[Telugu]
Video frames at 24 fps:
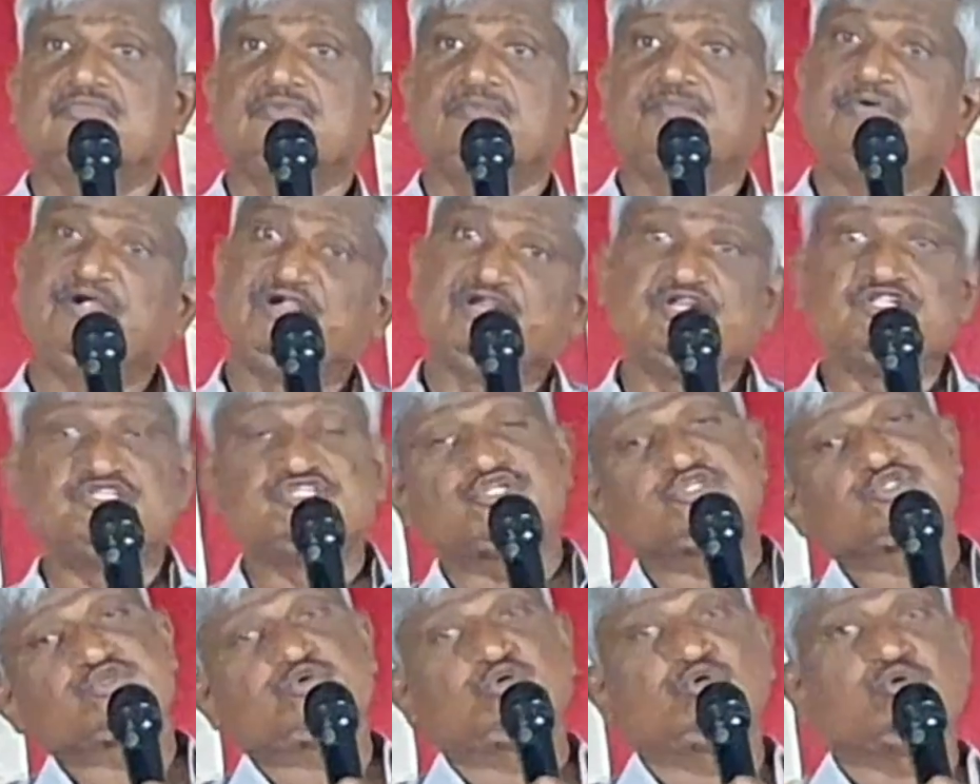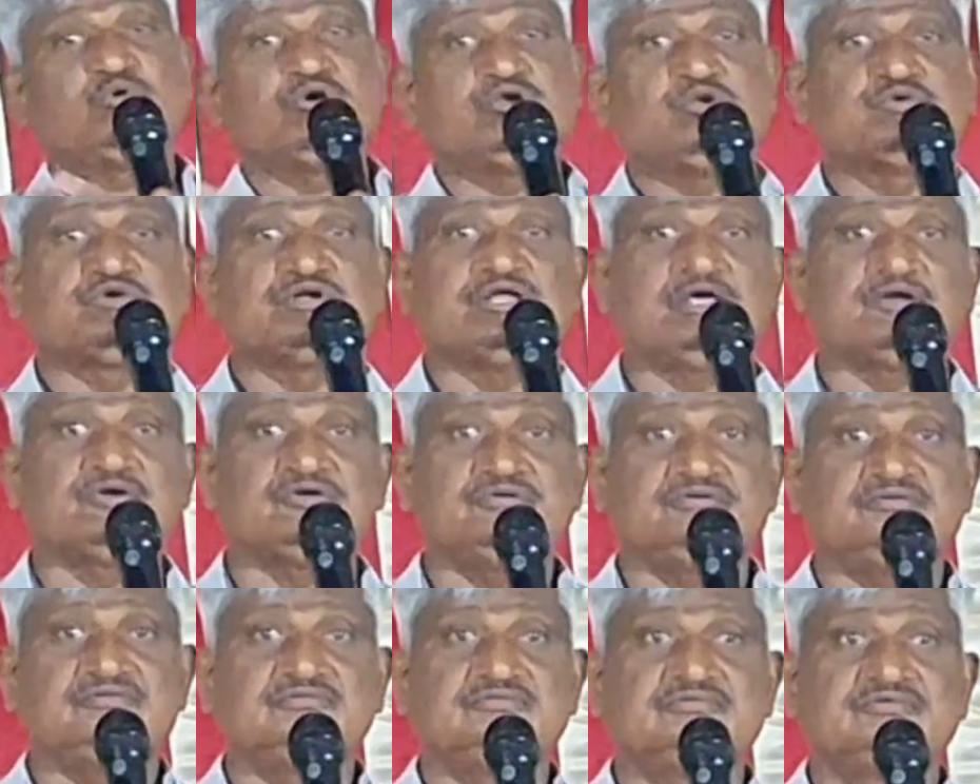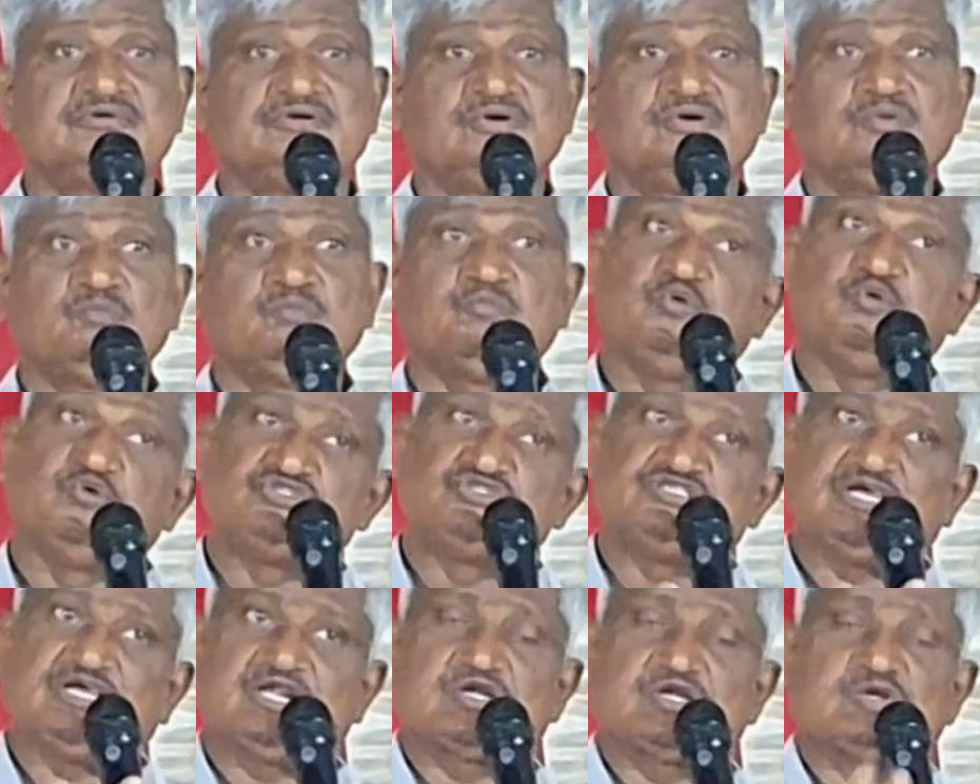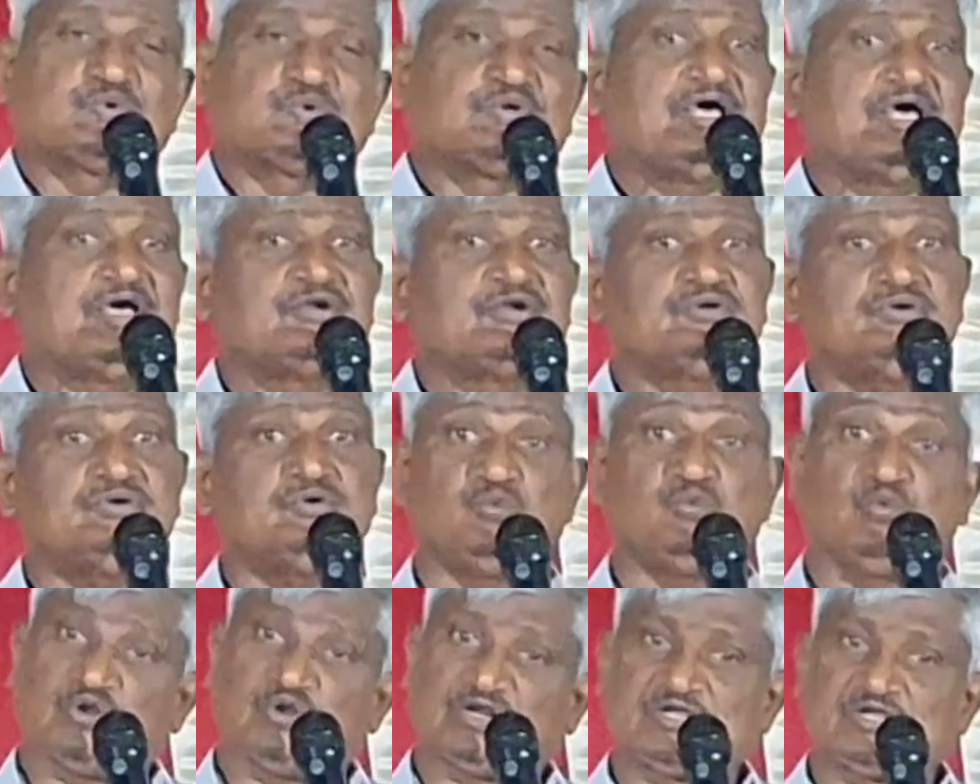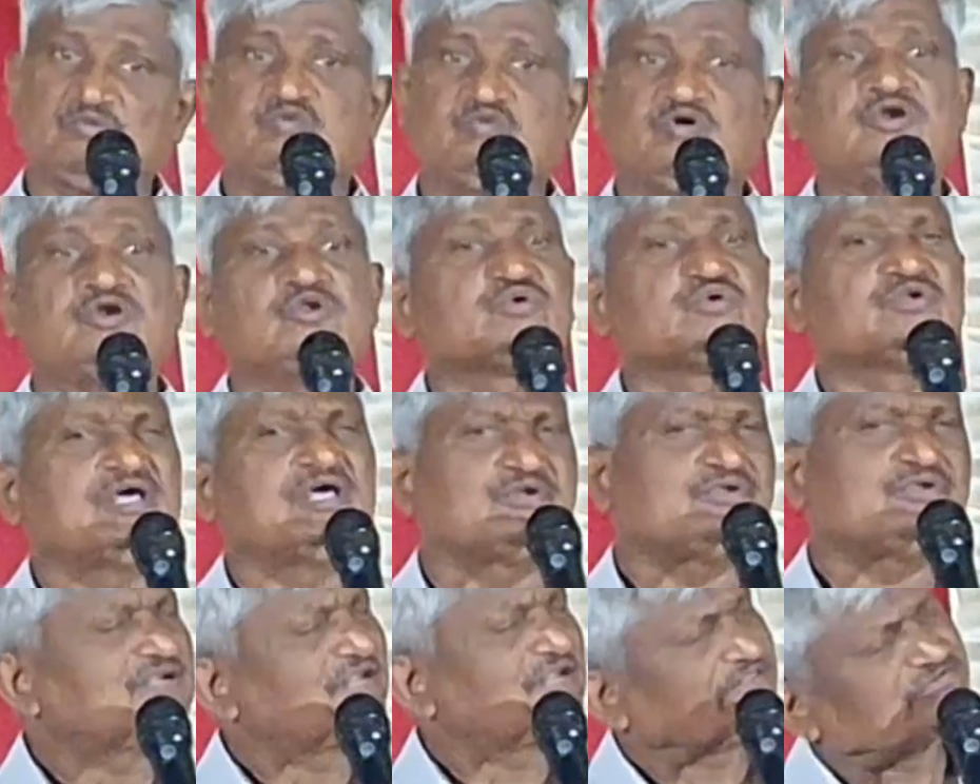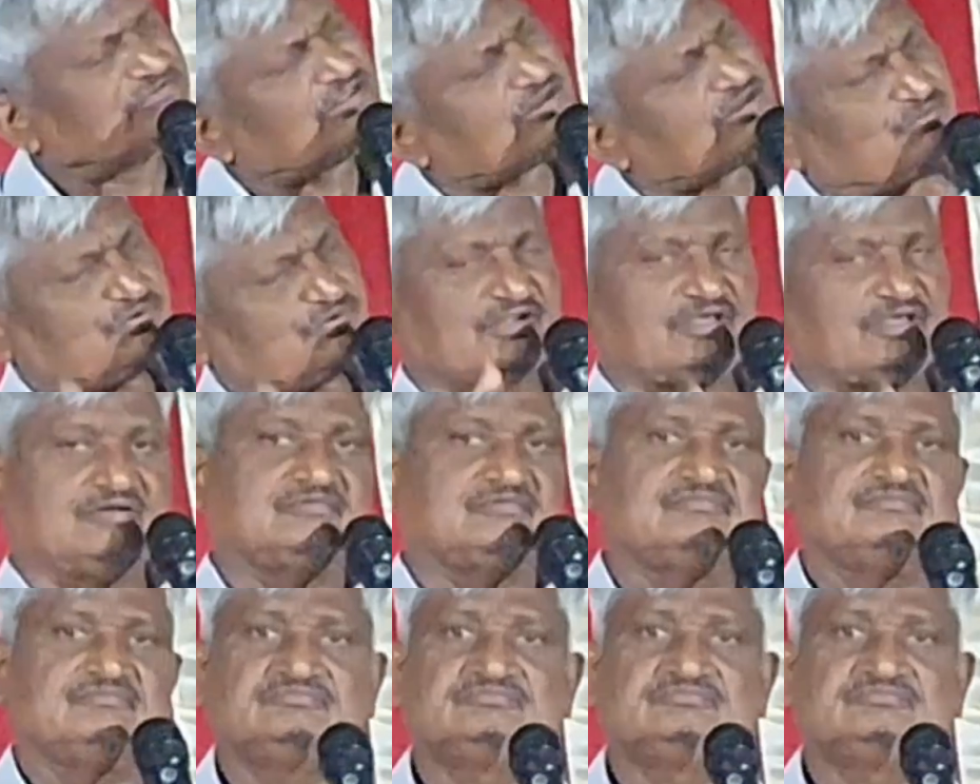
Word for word: పెళ్ళిళ్ళు చేసుకున్న వాళ్ళు ఉన్నారు పూజారులు ఉన్నారు గొరక వాళ్ళు ఉన్నారు వీళ్ళందరూ ఉన్నారు